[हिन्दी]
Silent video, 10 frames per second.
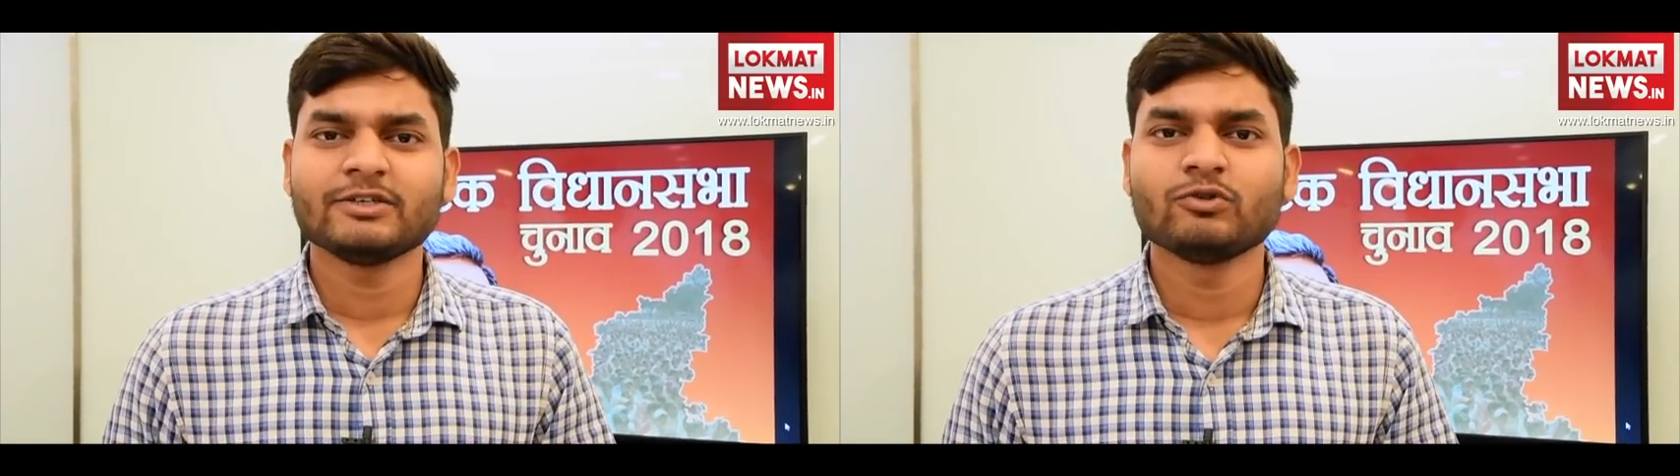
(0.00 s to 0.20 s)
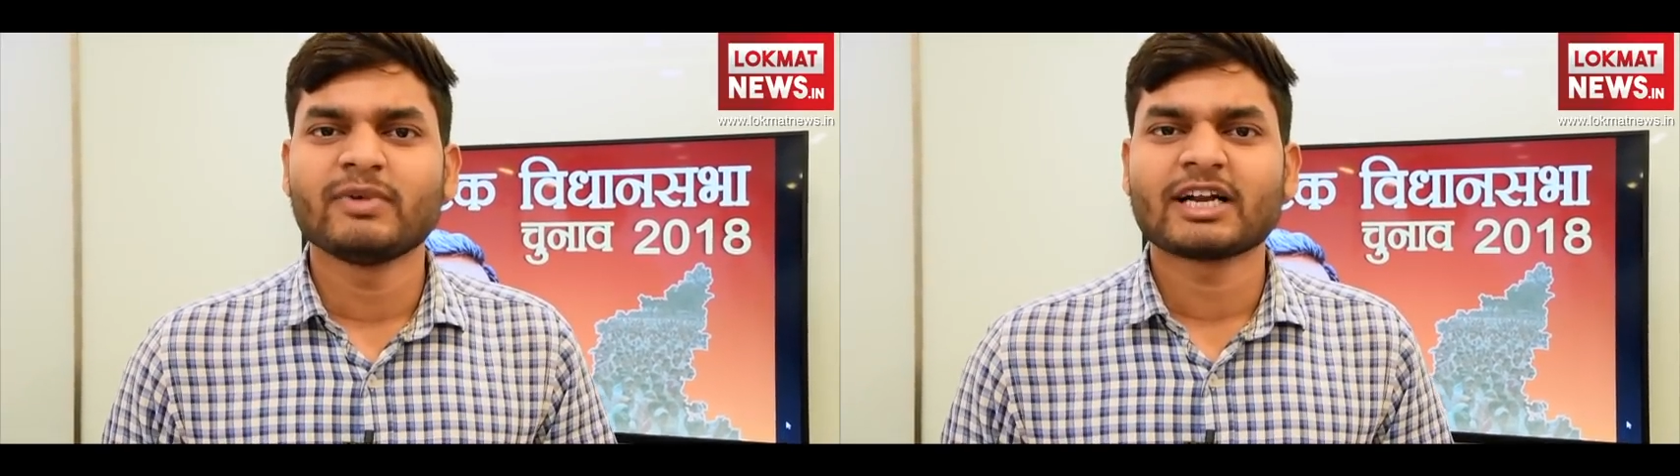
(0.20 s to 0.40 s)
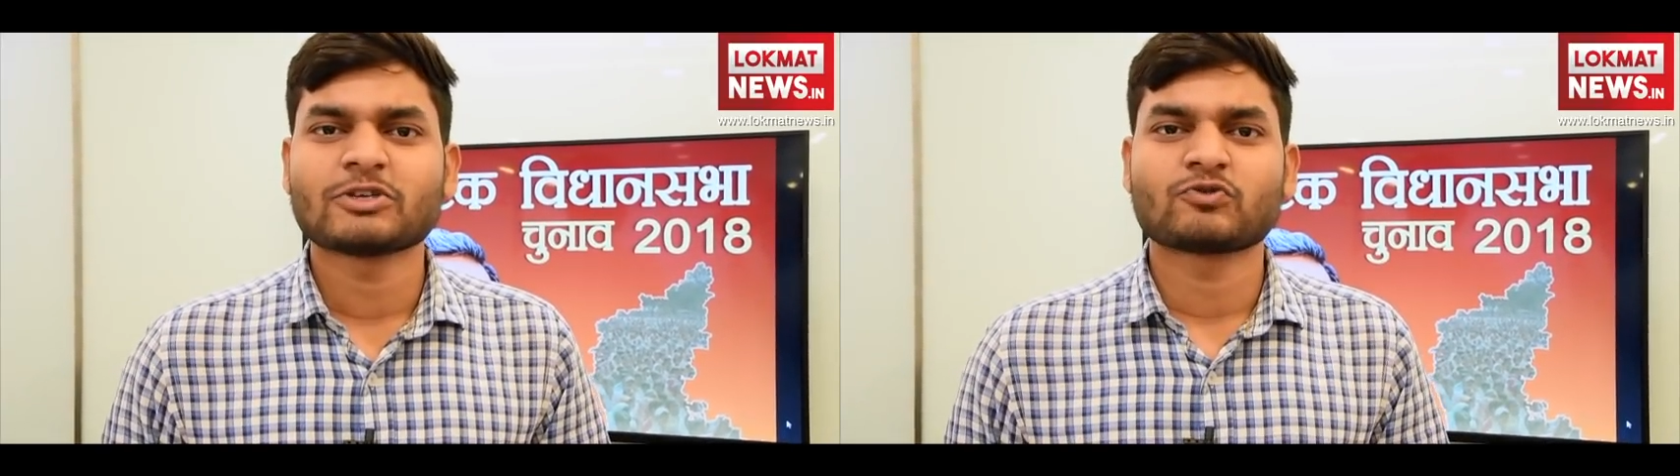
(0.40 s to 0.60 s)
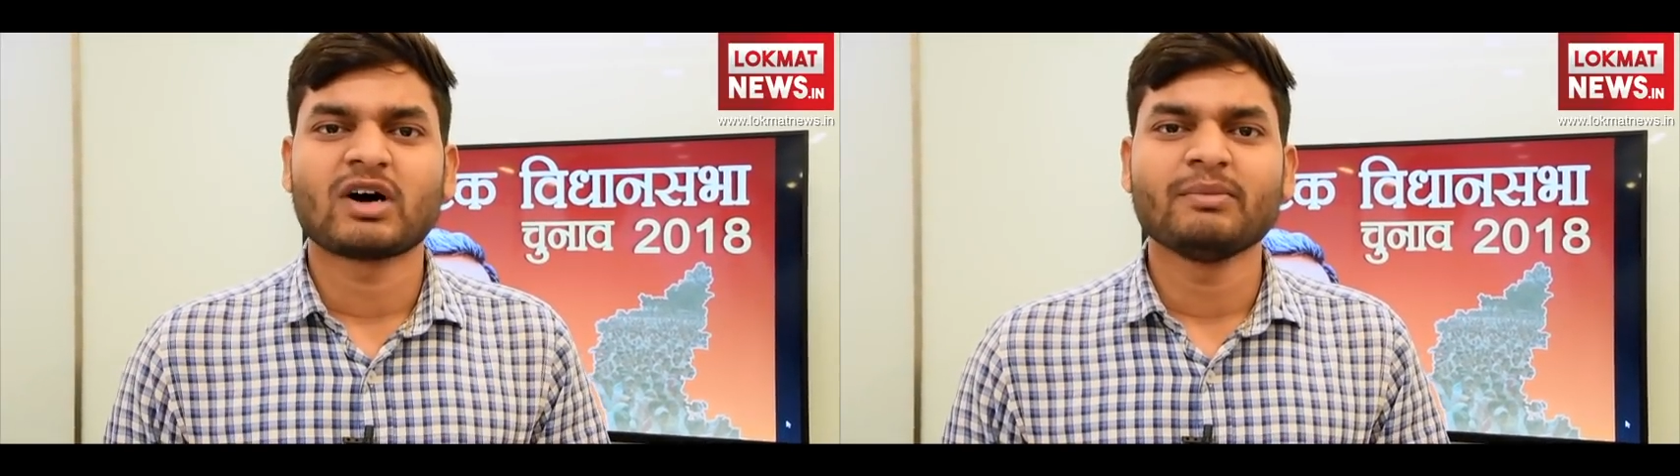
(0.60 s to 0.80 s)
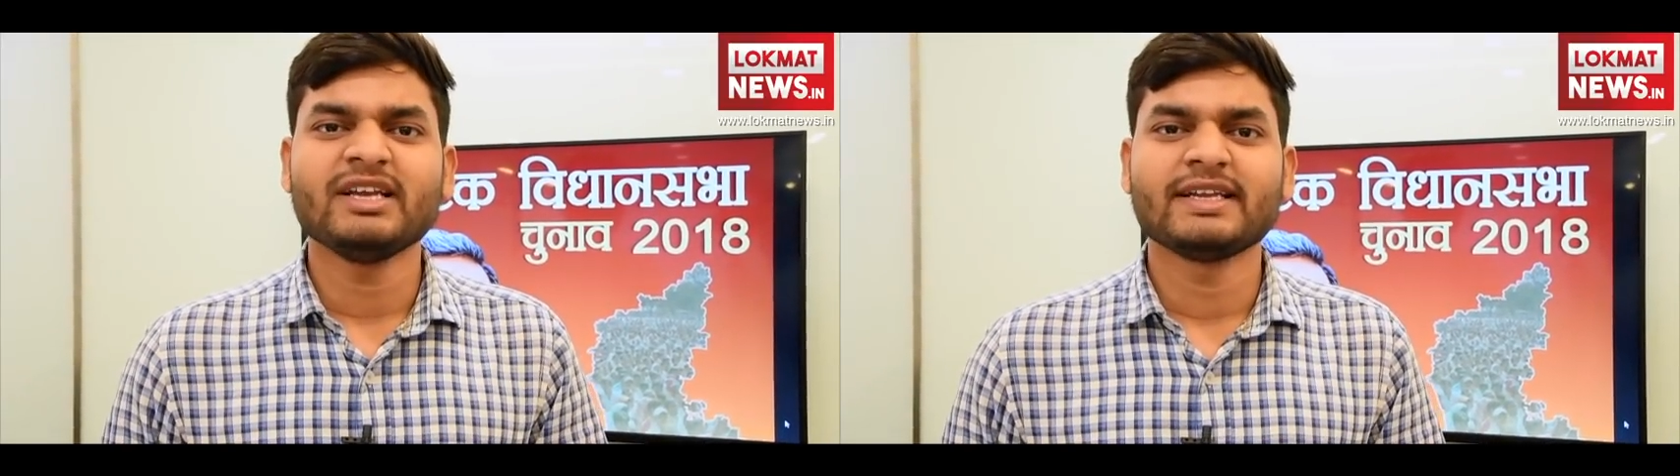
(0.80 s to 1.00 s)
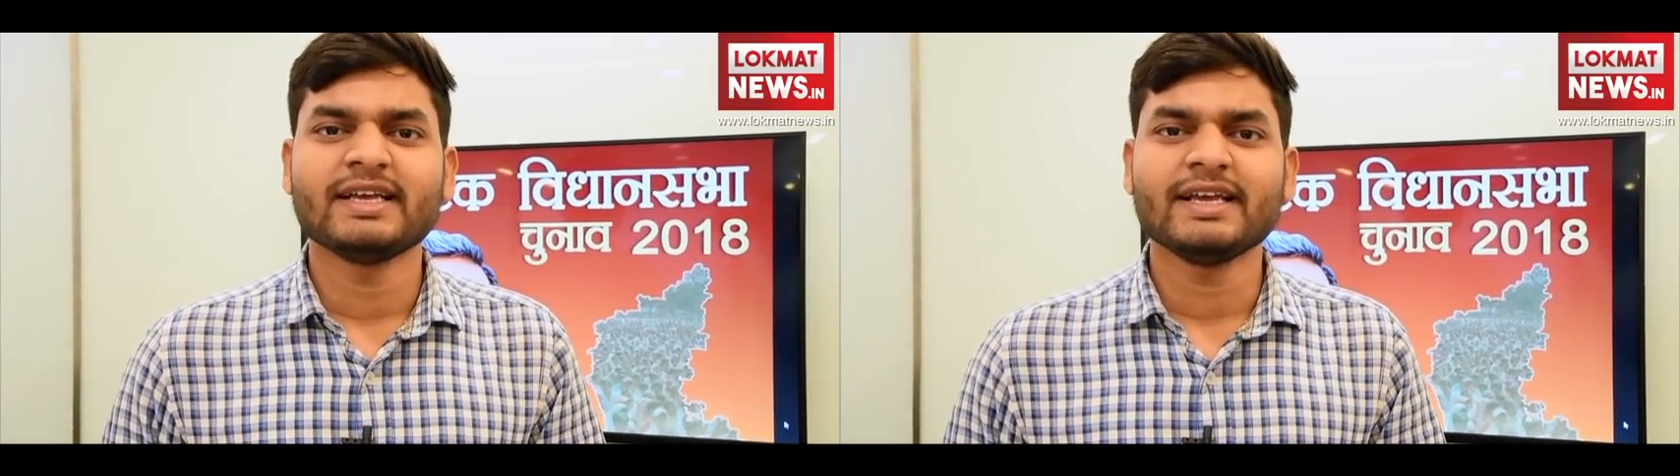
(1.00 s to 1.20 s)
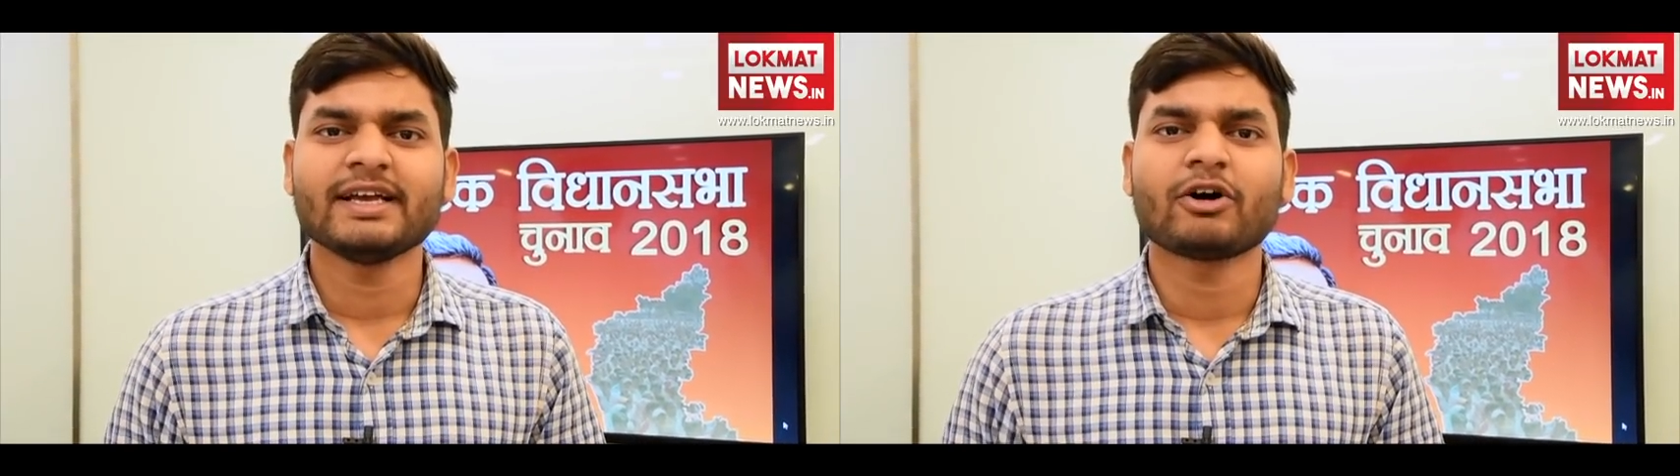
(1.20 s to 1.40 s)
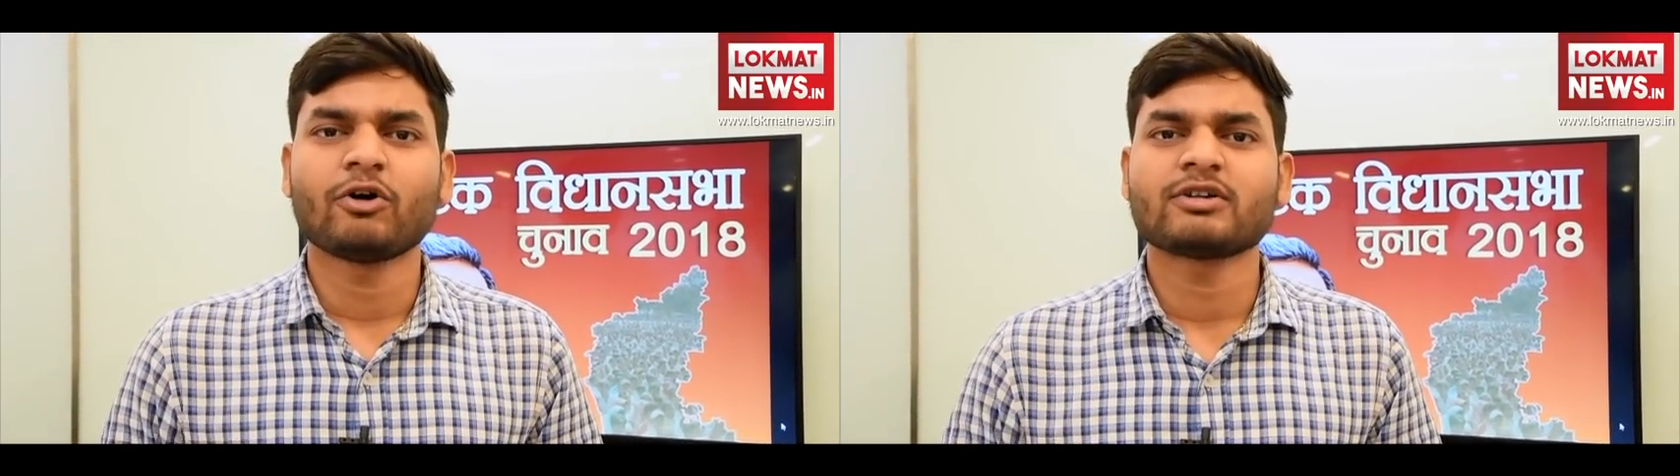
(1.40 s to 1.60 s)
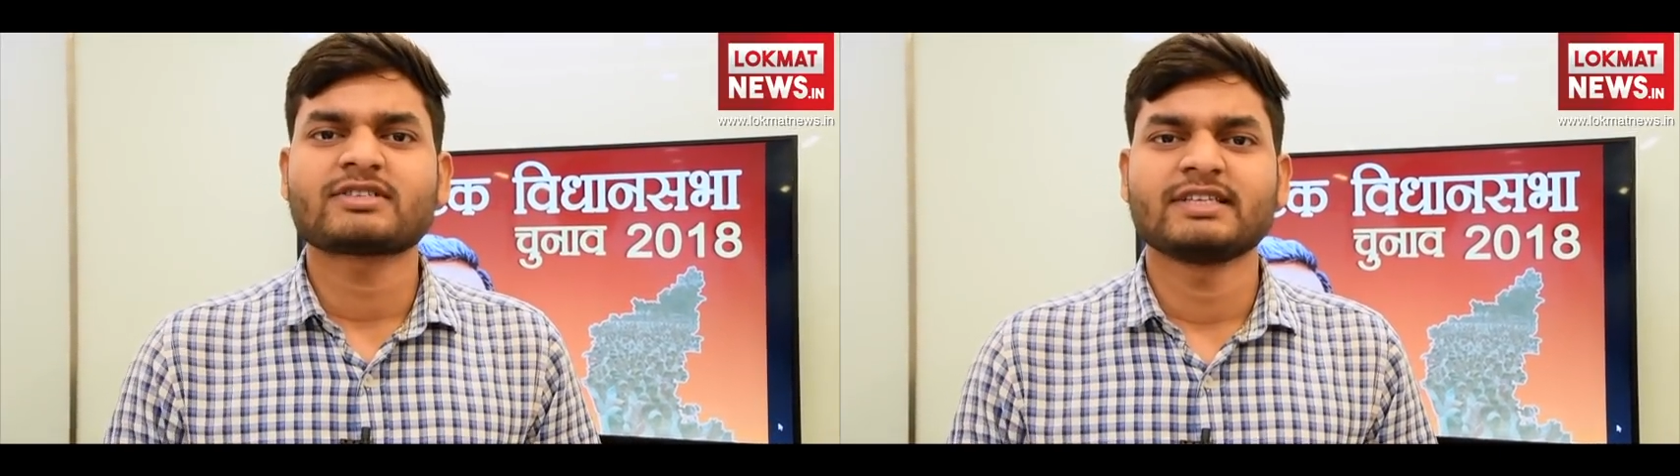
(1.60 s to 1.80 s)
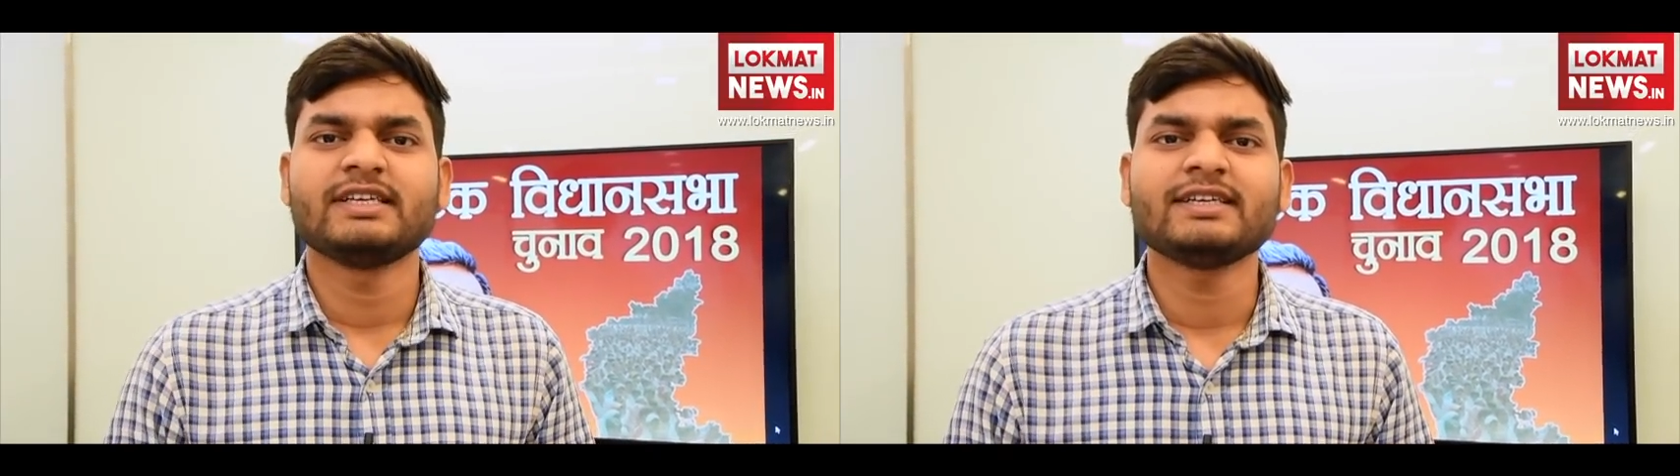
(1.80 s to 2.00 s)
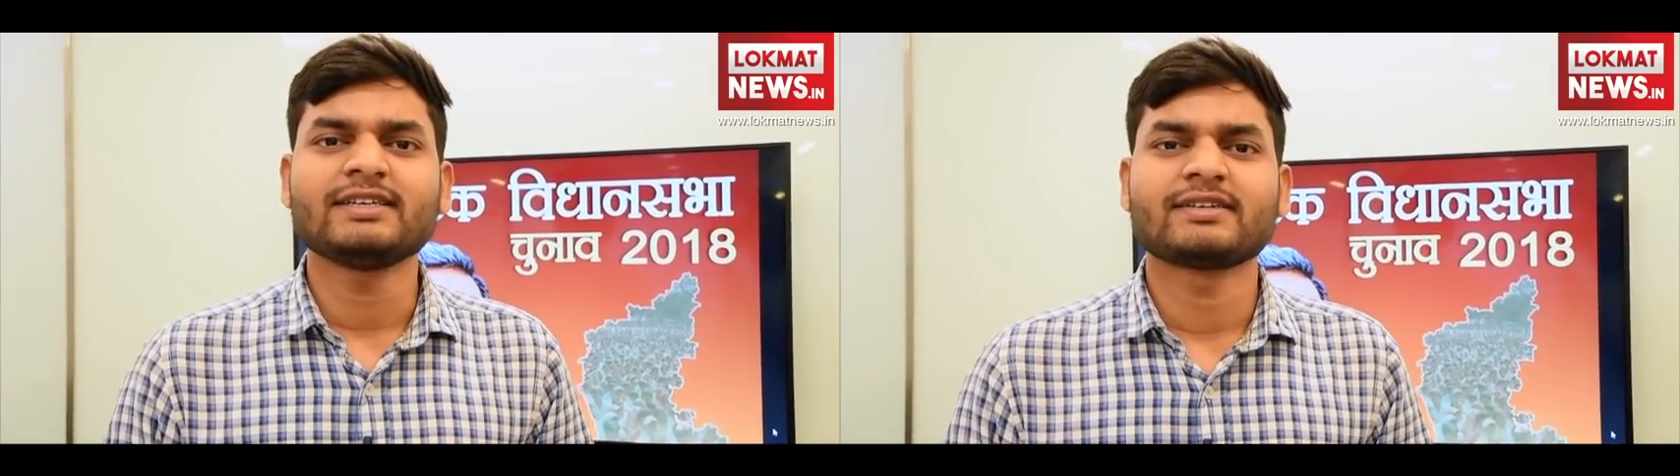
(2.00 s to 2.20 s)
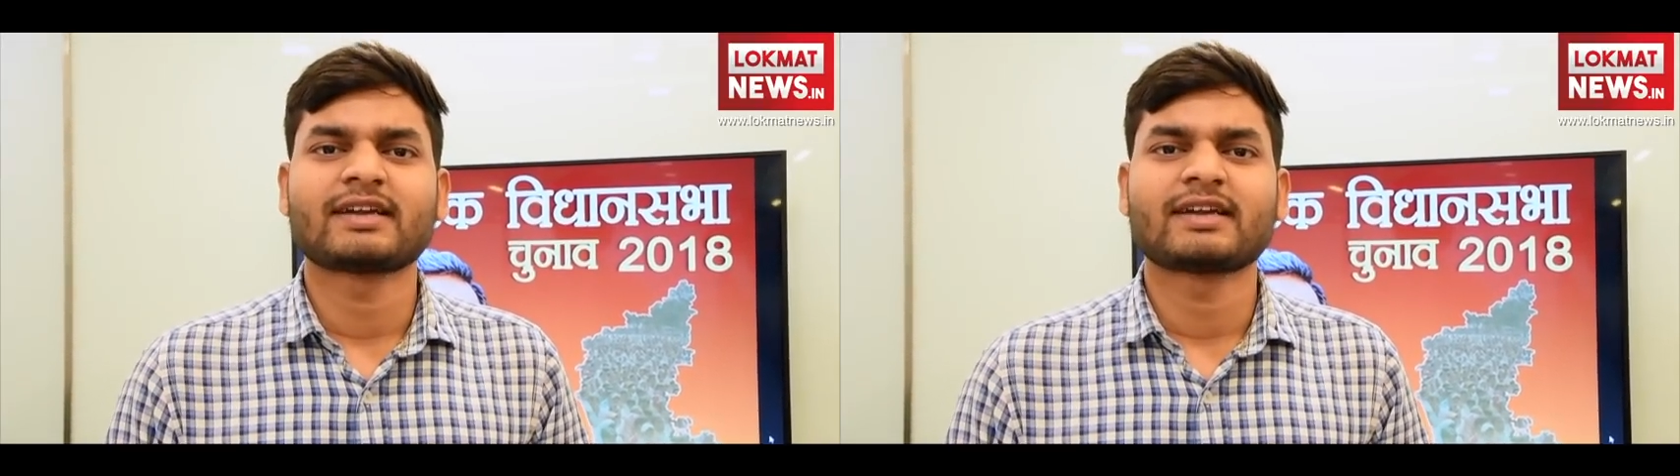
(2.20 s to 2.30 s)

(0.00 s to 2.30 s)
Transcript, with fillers: डी कुमारास्वामी ने एक और सीट